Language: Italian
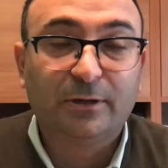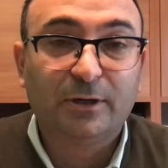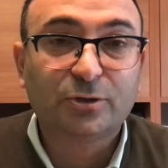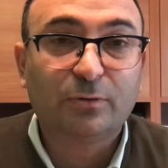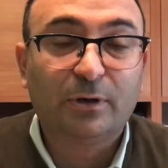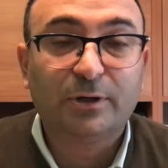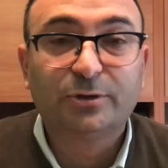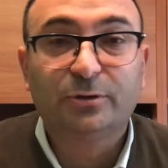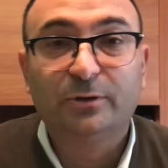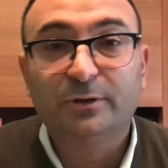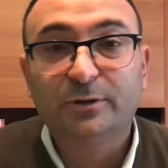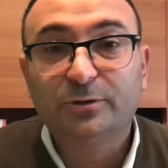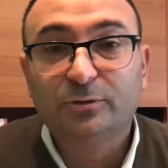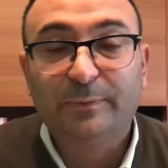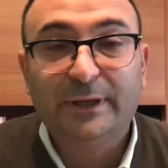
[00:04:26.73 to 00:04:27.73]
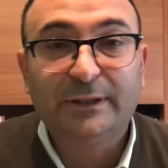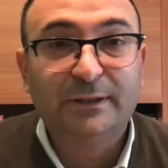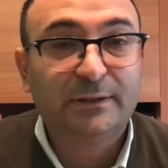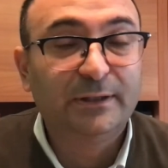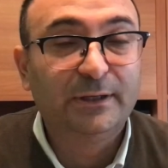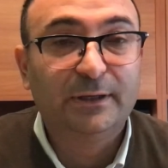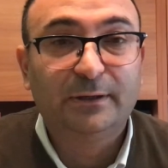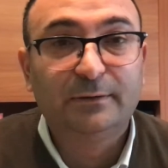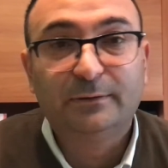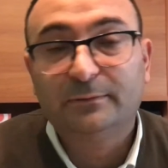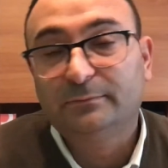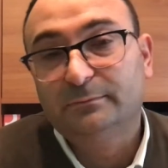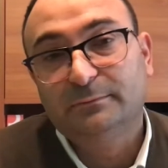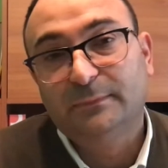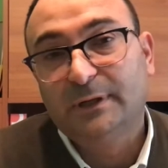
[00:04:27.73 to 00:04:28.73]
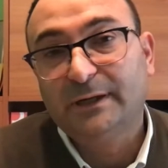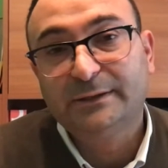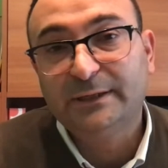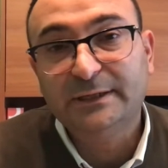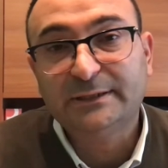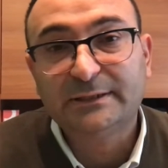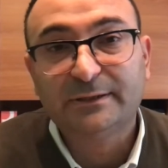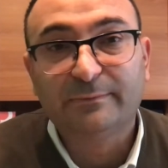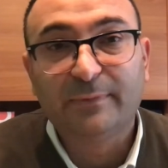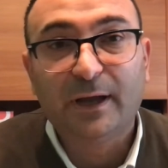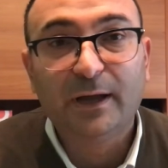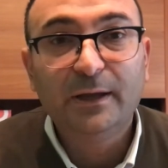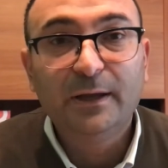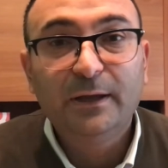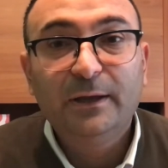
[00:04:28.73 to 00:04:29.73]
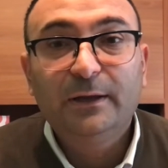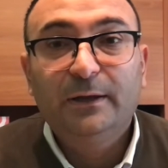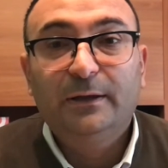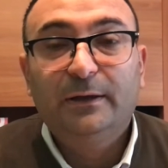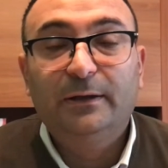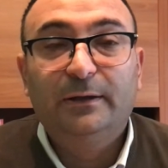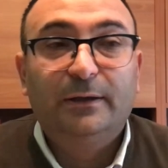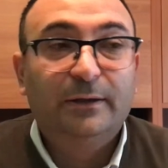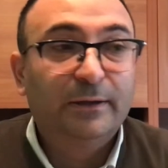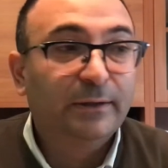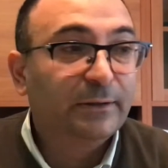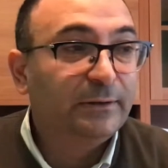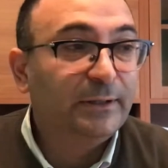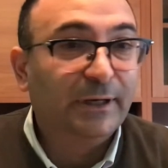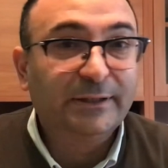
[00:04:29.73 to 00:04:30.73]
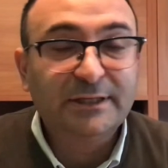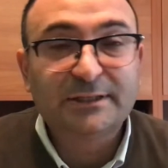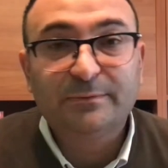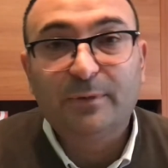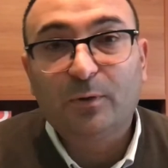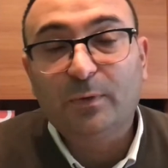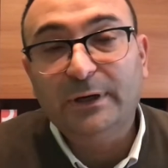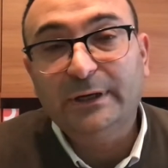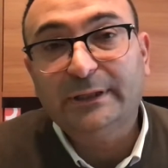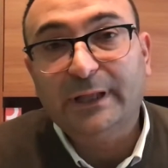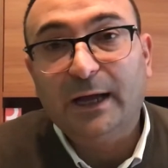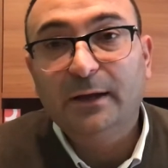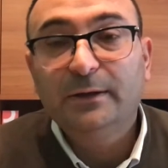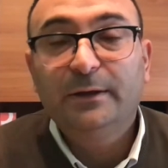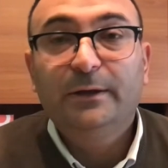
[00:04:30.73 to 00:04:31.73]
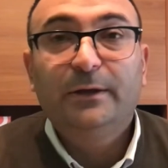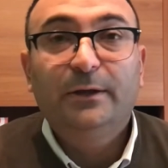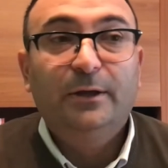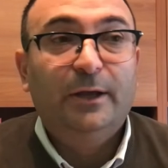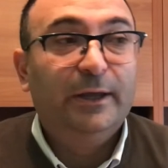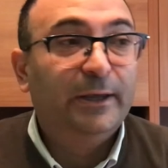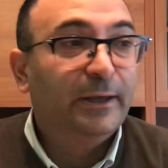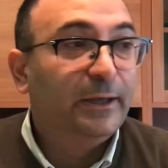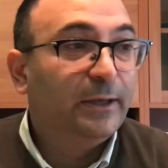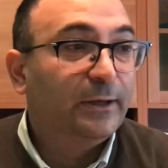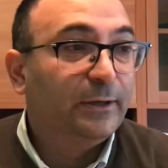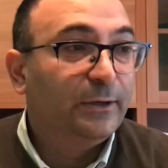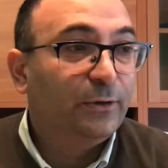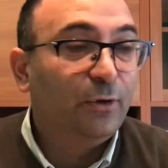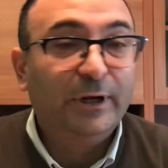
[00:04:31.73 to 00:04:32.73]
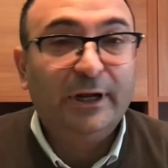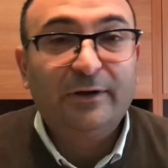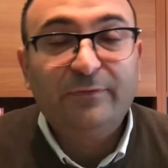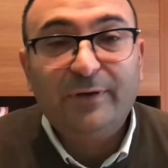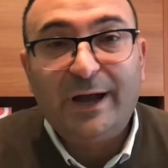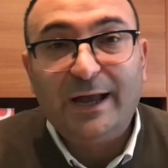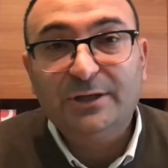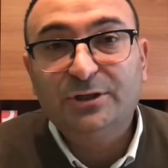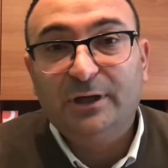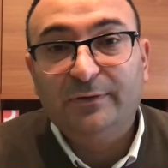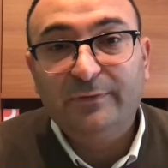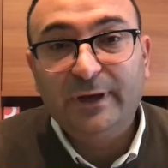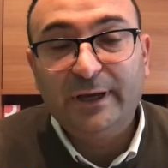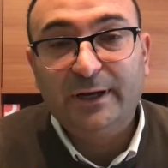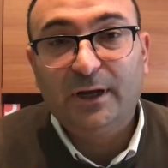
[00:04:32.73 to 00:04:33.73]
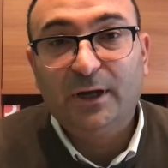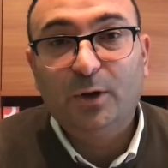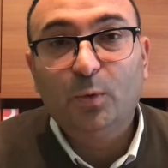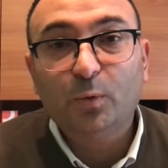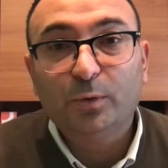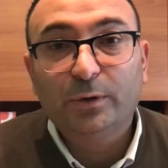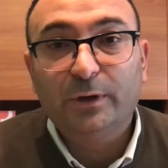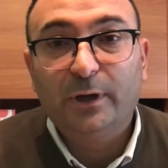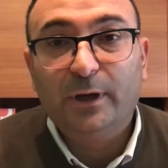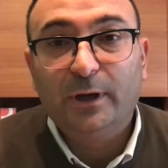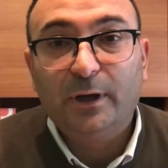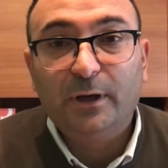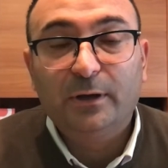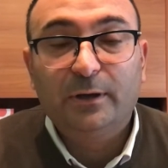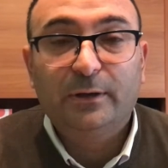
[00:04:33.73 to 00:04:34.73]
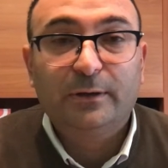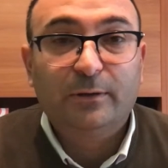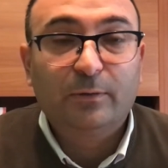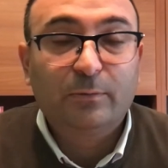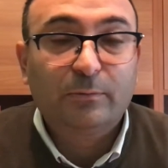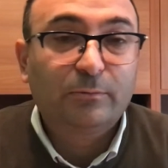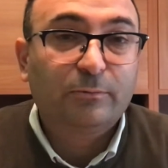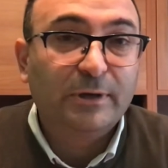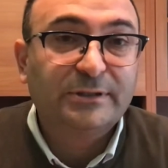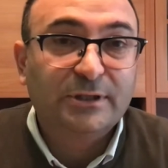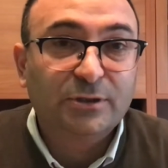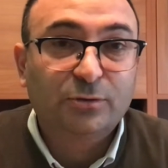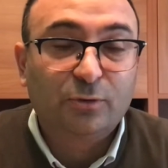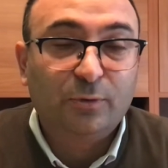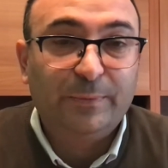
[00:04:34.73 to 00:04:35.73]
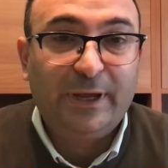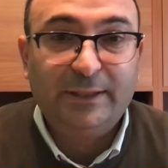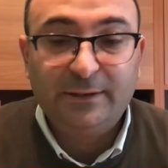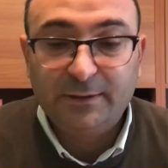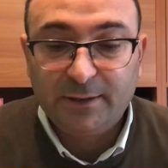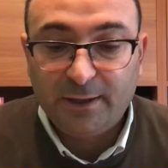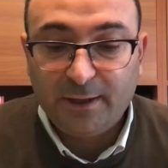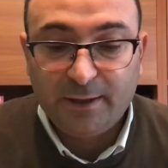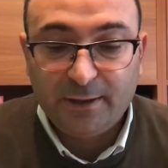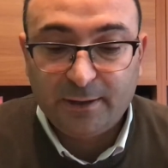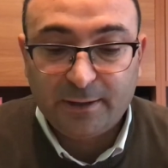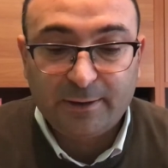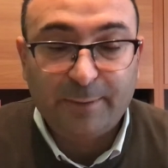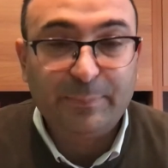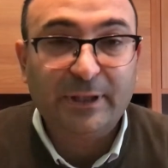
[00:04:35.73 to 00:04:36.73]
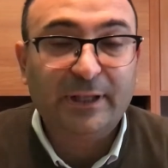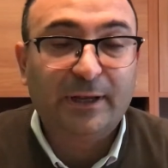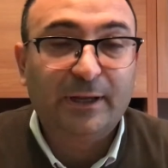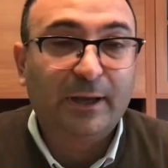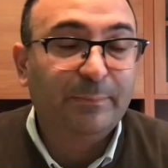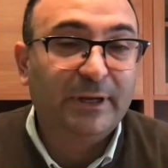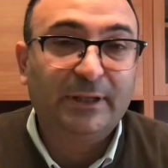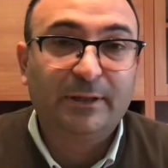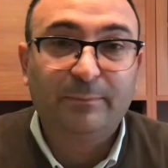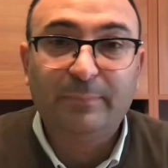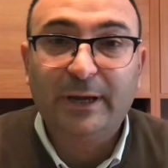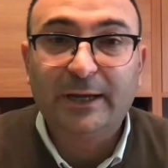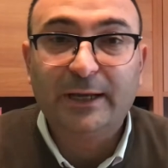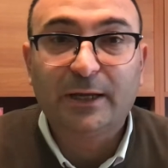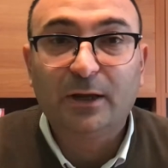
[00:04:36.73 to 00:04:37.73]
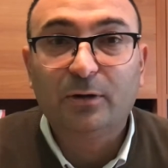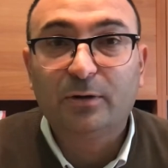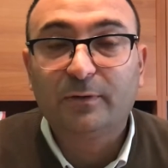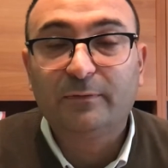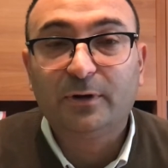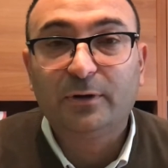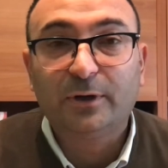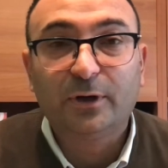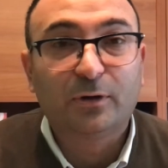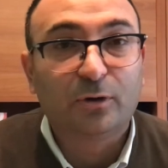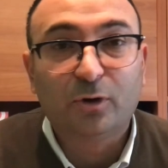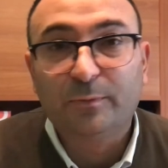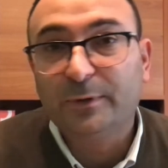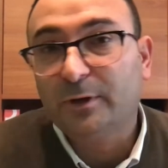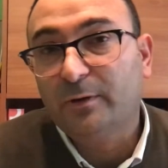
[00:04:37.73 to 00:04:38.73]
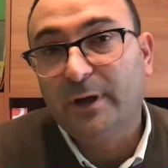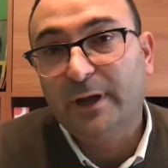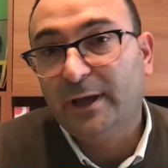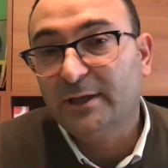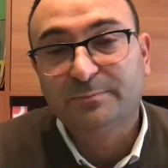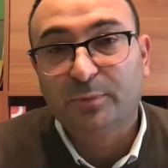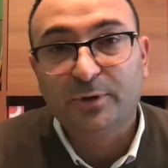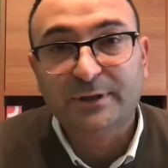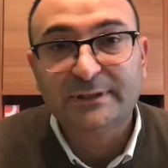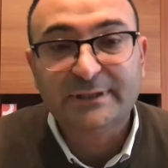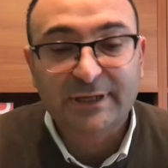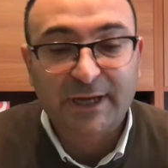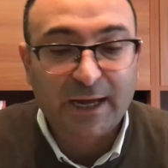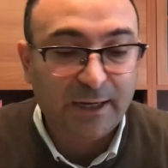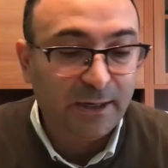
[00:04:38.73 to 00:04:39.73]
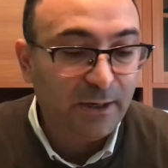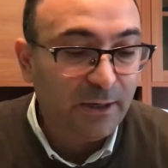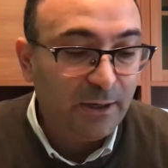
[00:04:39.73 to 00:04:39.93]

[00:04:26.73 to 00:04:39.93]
della scuola sono gli strumenti di, altissima, di altissima qualità. non era facile avere un, questi strumenti, capirete, bene che il loro valore economico è esponenziale